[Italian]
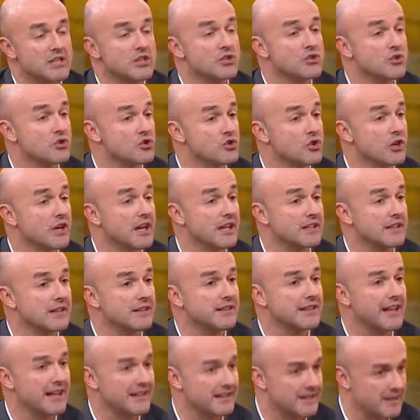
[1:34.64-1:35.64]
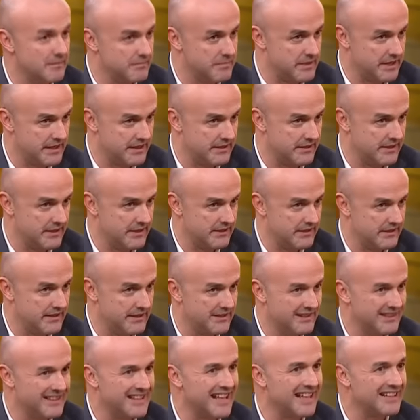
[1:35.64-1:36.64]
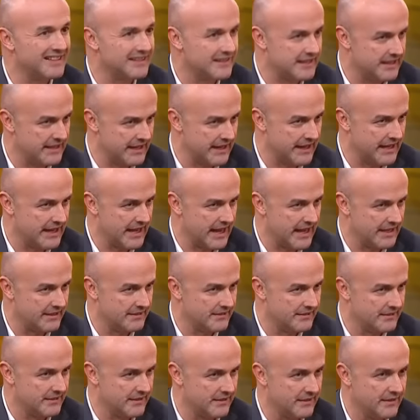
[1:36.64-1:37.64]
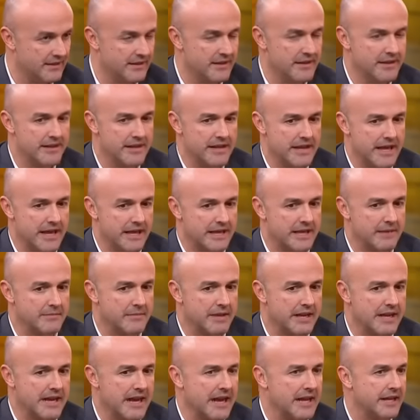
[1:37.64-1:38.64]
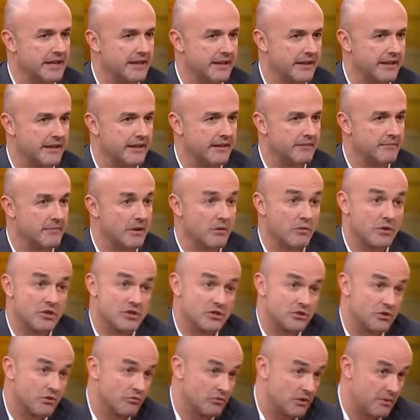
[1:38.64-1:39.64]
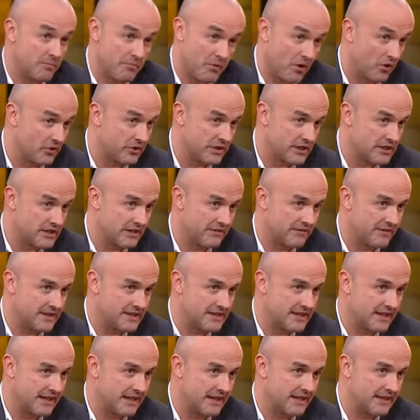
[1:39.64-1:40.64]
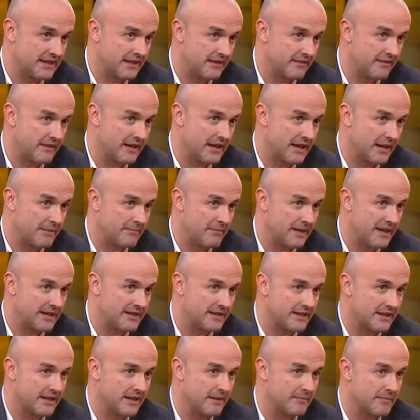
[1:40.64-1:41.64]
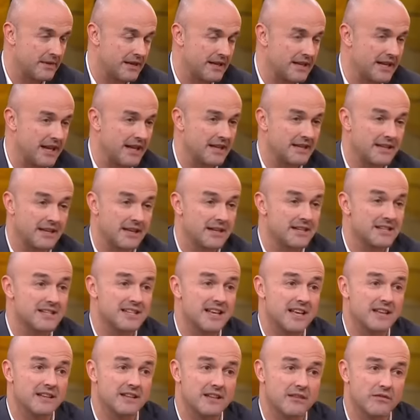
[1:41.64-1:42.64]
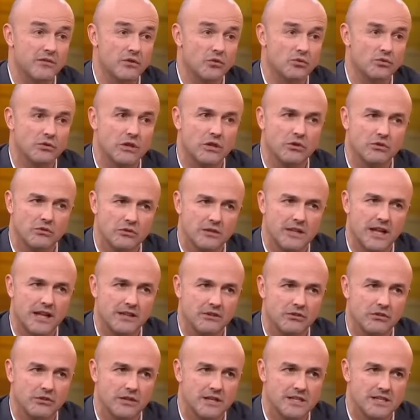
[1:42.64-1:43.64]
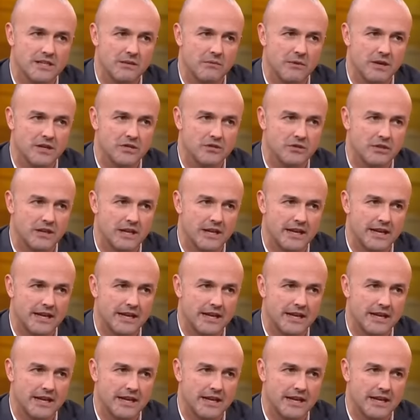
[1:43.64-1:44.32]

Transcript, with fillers: si sono giocate tante partite, tanti ricatti e che magari, ma questa è un'ipotesi investigativa, la Manda della Magliana sia intervenuta non tanto nel sequestro della